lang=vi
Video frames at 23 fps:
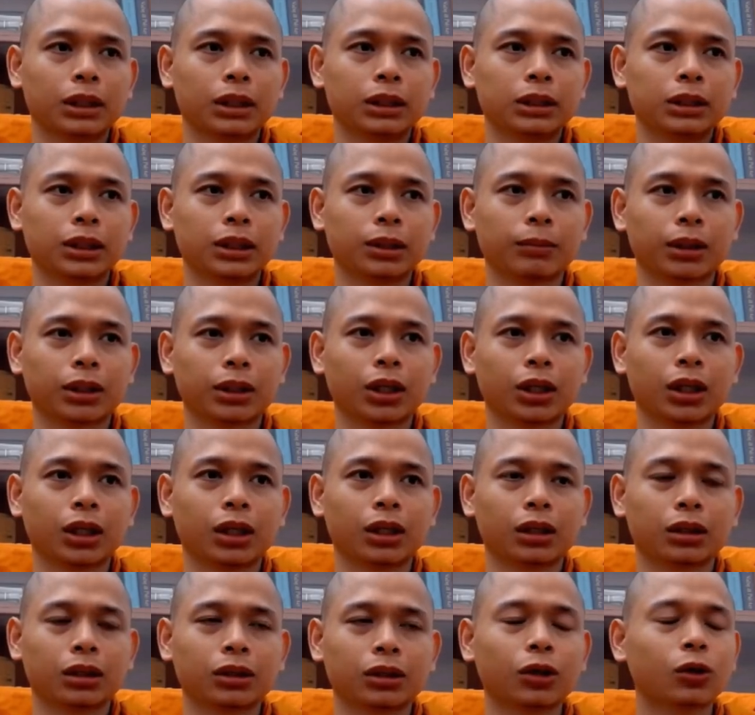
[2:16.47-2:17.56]
nhưng mà
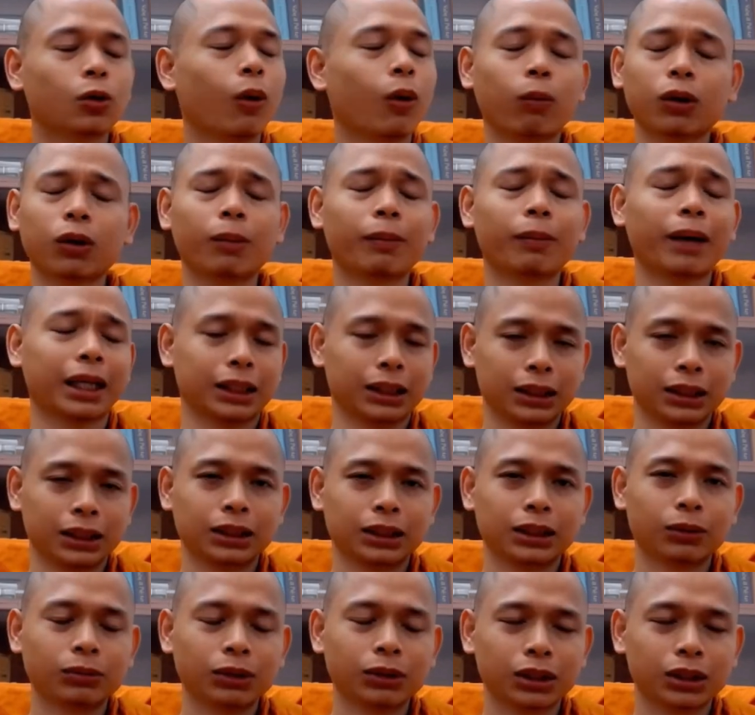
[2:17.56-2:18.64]
nó nó cũng không có mạnh
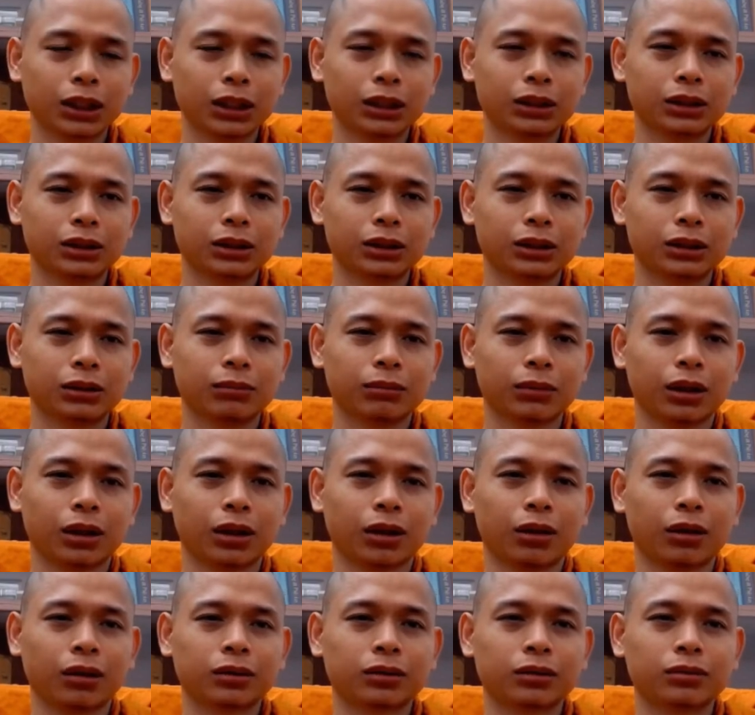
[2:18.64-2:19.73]
giống như cái người mà
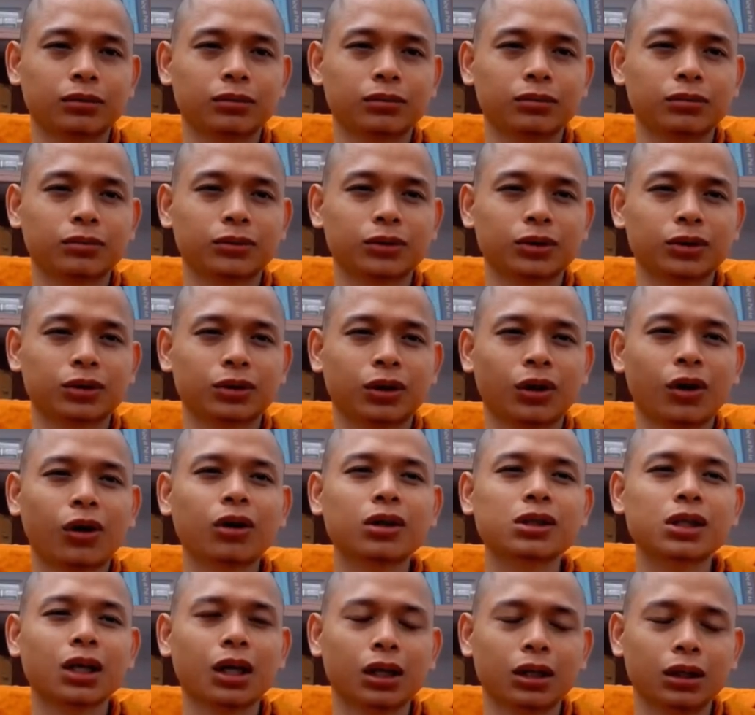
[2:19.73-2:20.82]
họ
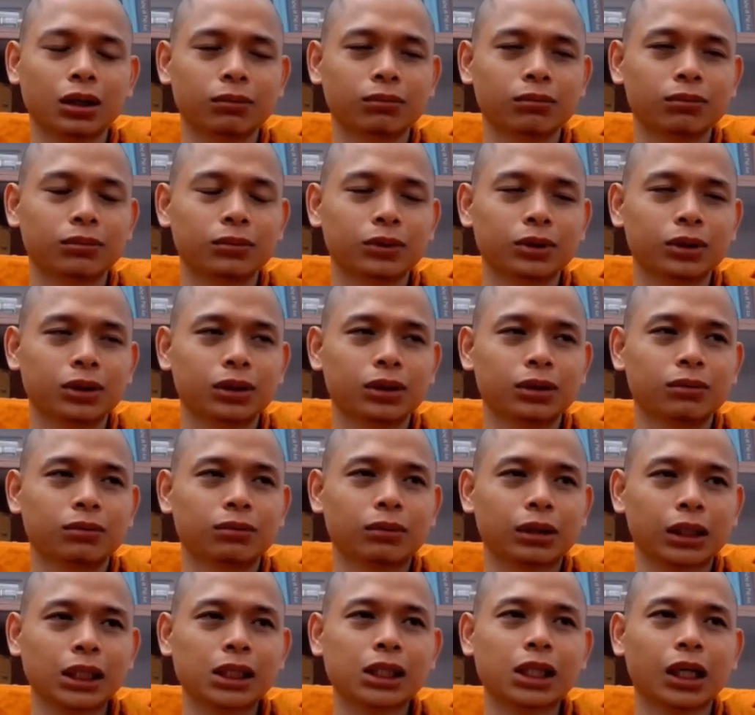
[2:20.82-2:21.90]
khó sân lắm
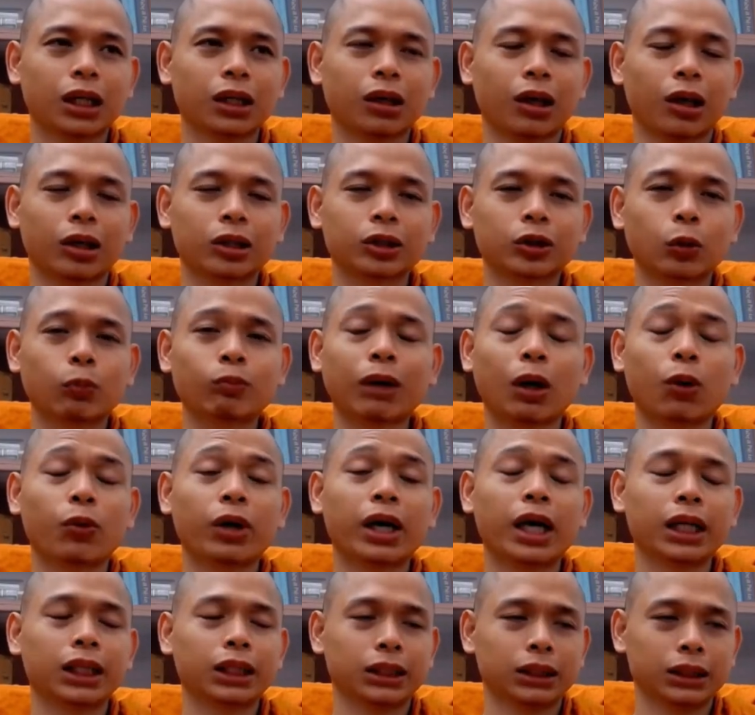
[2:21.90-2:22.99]
mà cái sân họ cũng mau
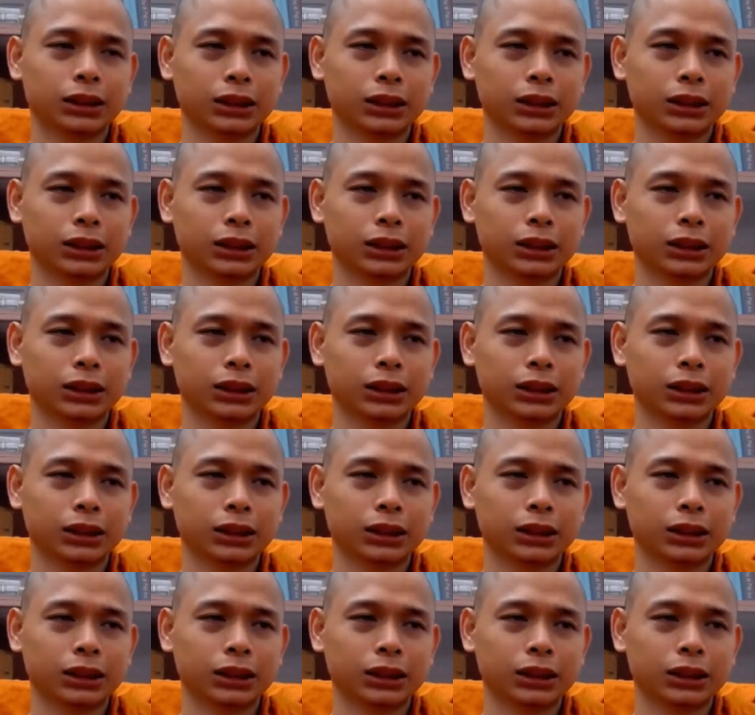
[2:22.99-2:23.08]
hết